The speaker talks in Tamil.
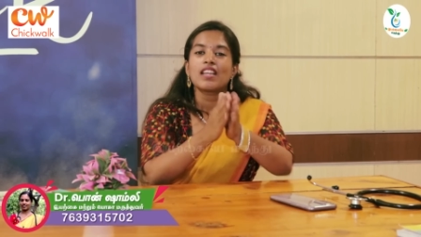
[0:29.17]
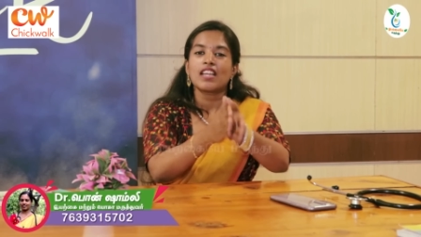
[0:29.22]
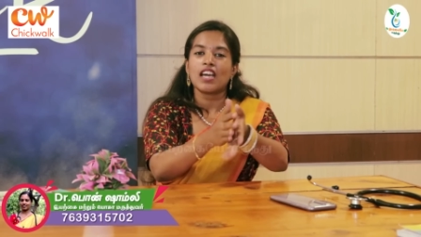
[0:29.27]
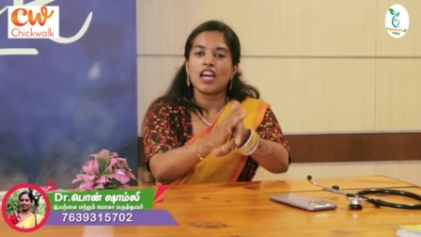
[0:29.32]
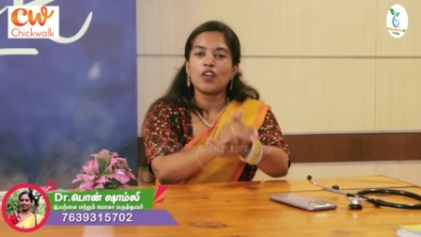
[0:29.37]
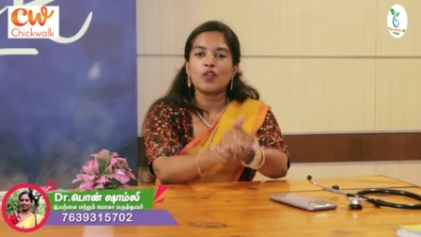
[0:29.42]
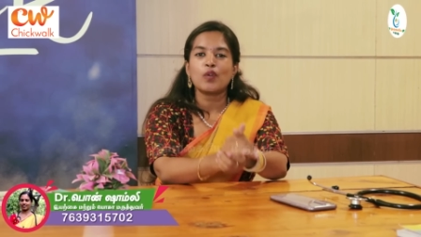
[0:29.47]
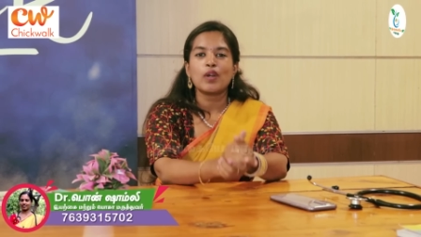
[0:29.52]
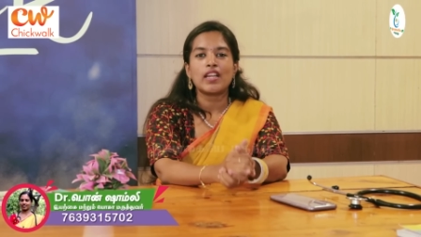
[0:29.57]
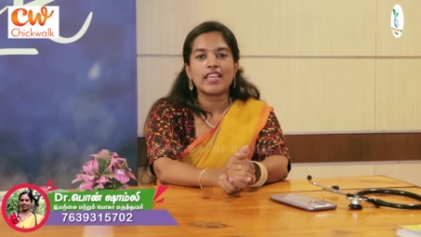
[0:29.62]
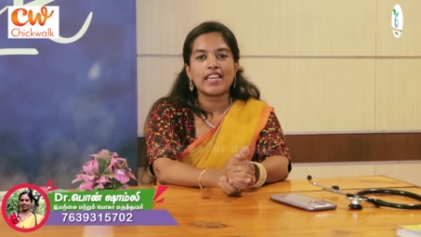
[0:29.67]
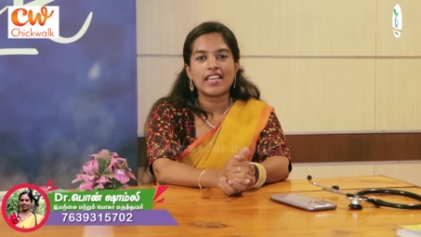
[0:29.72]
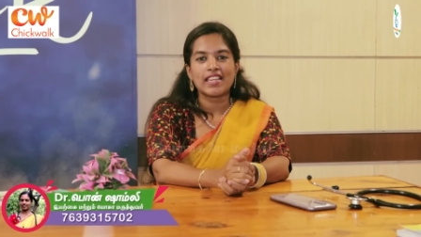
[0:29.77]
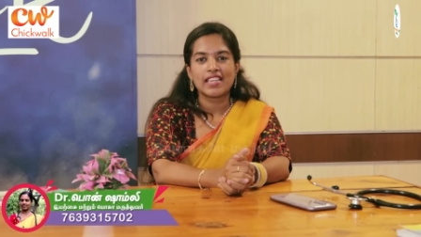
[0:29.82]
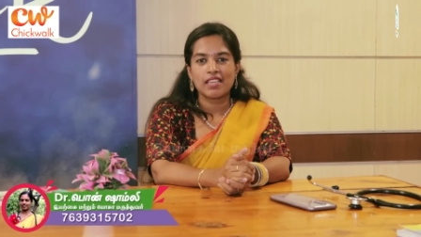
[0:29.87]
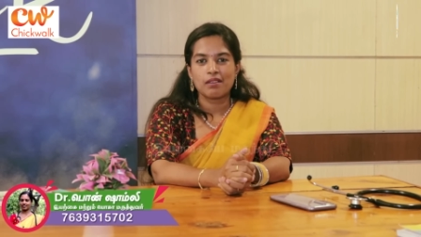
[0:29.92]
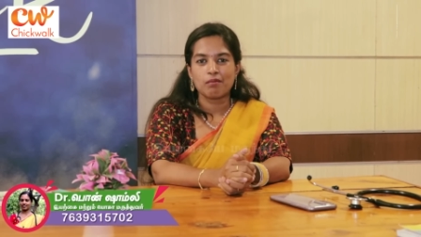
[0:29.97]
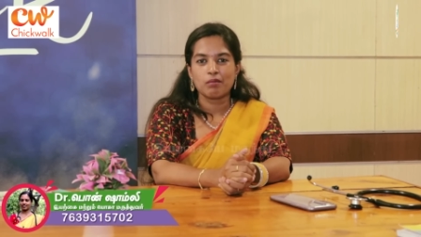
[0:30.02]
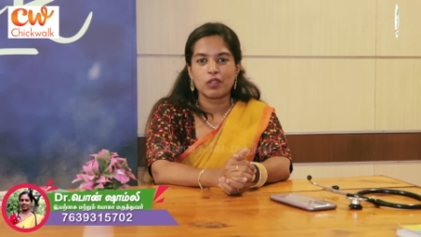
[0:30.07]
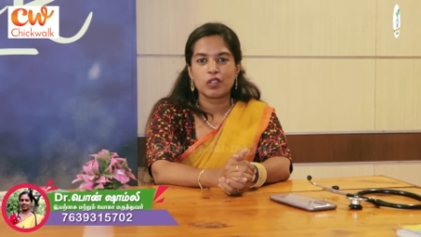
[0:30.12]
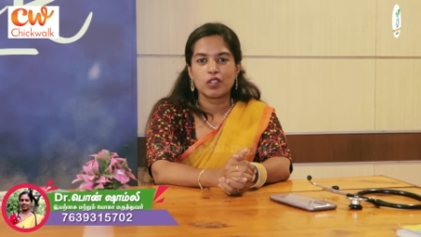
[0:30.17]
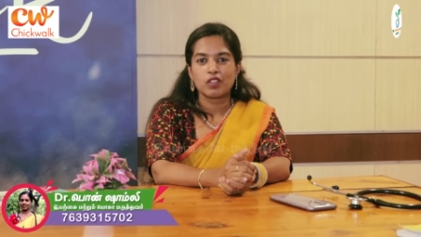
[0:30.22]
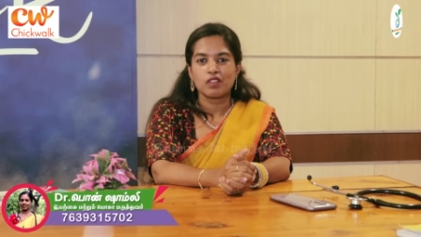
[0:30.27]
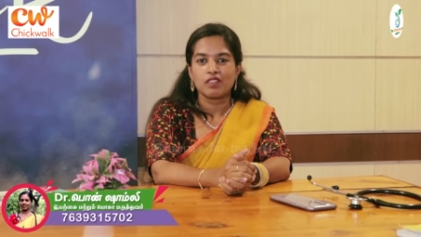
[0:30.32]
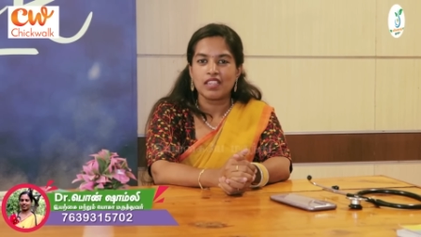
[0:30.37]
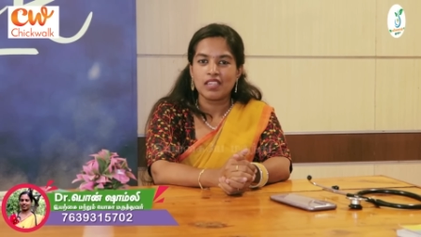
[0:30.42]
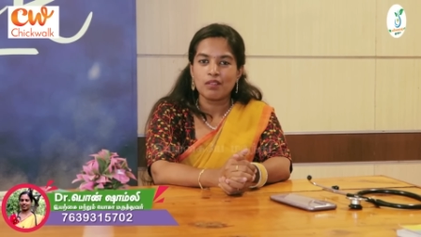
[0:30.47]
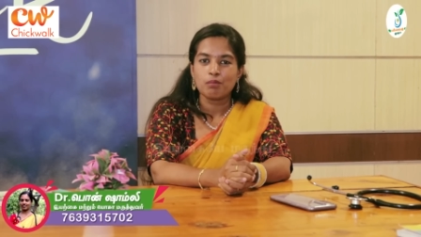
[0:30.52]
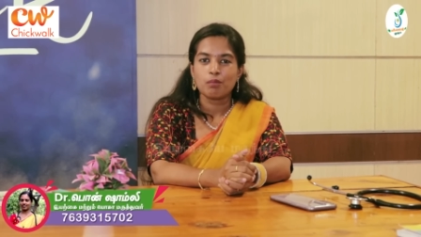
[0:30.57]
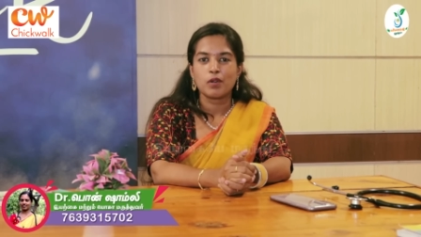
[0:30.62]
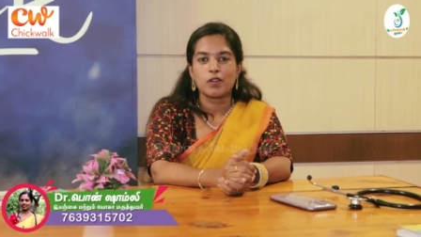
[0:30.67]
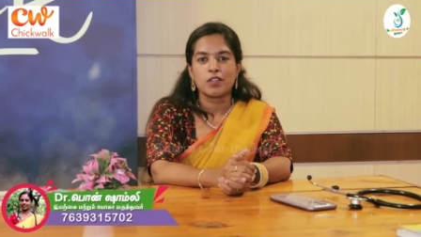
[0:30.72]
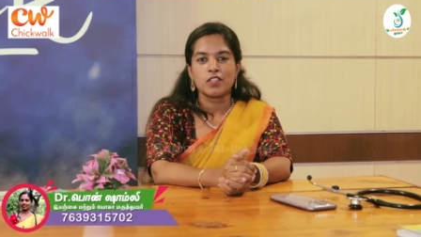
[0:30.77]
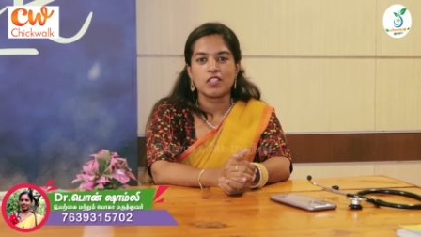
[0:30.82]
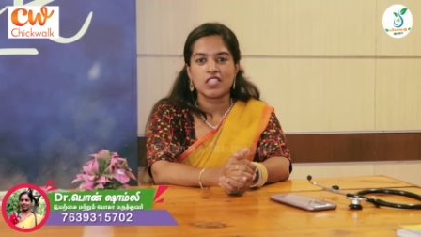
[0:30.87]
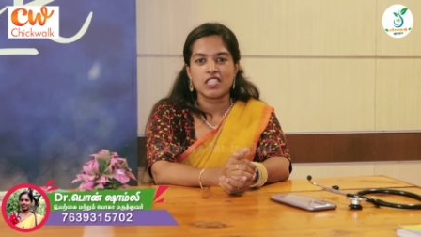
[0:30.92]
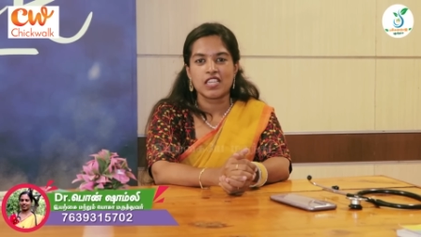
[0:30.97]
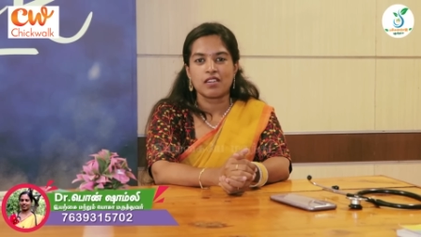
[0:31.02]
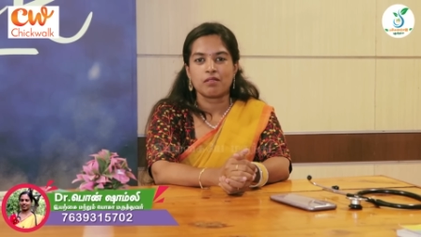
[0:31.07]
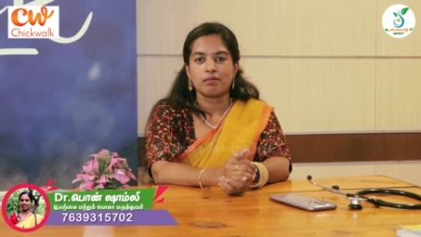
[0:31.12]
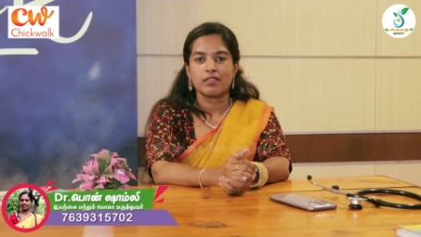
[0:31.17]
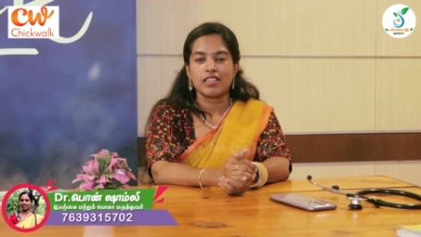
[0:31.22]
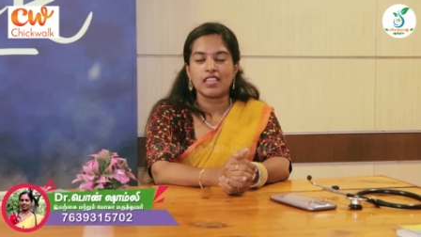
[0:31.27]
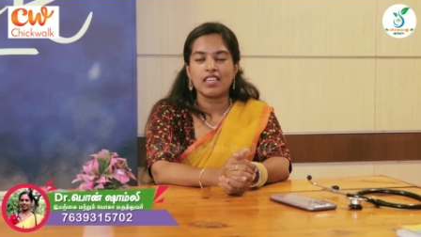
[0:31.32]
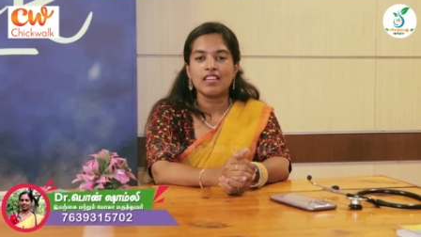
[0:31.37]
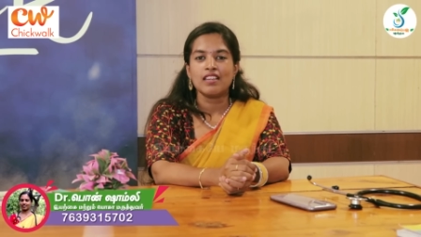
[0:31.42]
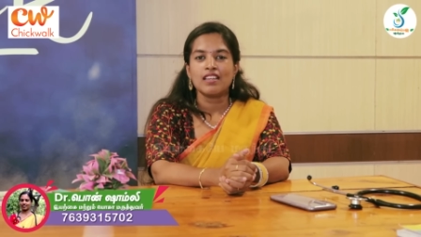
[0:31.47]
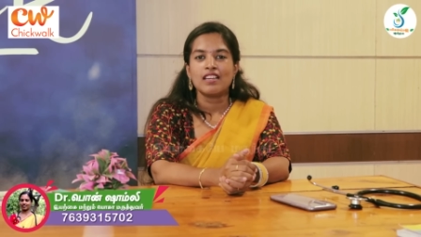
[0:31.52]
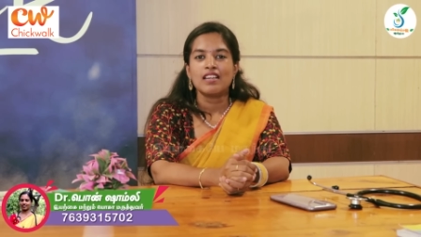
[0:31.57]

நான் உங்கள் இயற்கை மருத்துவர் பொன் ஷாம்லி